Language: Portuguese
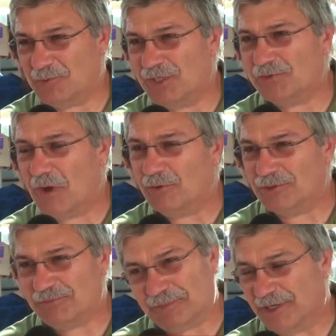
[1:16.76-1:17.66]
com as
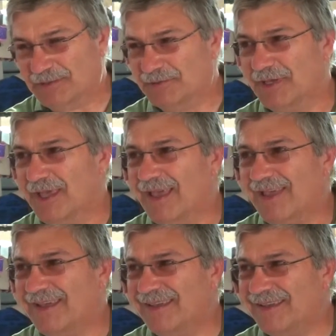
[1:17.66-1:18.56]
mãos. Pronto,
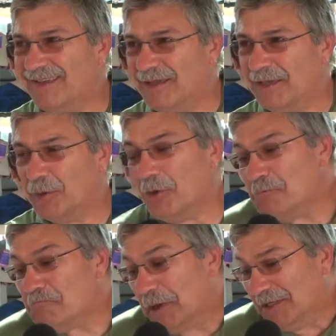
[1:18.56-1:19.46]
uh,
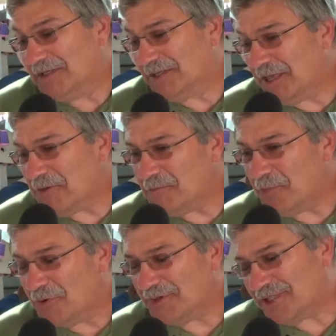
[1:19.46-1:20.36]
como penso que tenho um
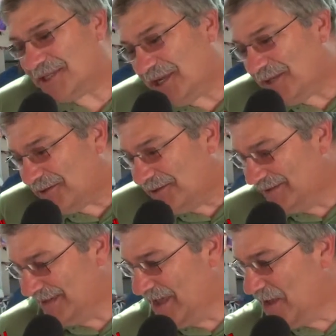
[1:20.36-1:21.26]
pouco de jeito,
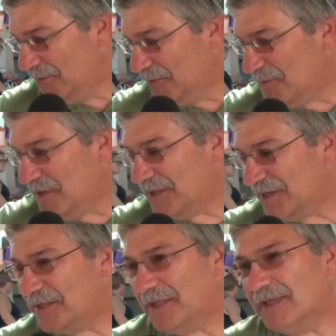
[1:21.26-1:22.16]
fui-me
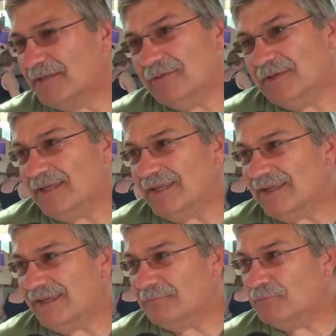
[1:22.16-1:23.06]
entretendo
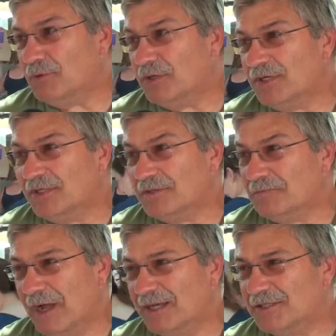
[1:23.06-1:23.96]
e depois
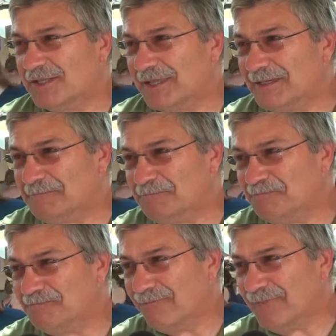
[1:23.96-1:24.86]
basta
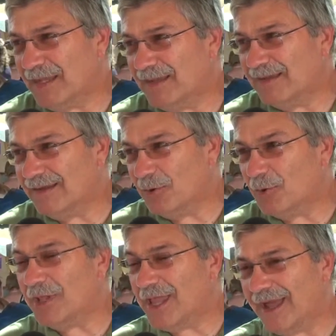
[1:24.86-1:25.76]

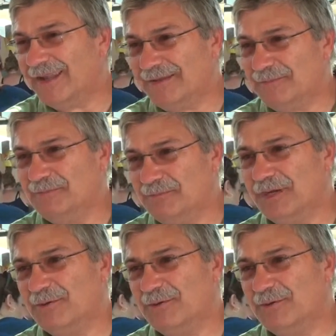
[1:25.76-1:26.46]
olhar para